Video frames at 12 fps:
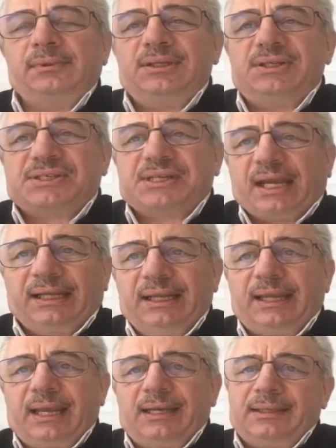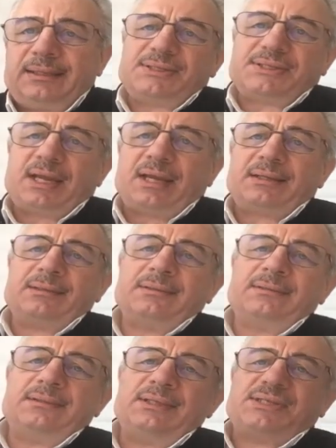istekli gelin ister
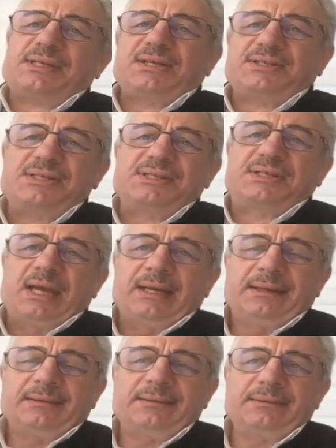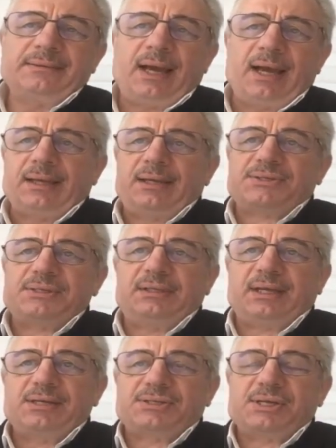isteksiz gelin. Hangisini
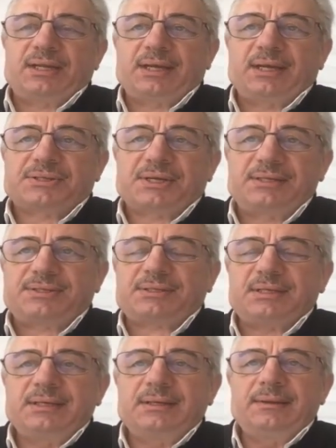tercih edersiniz?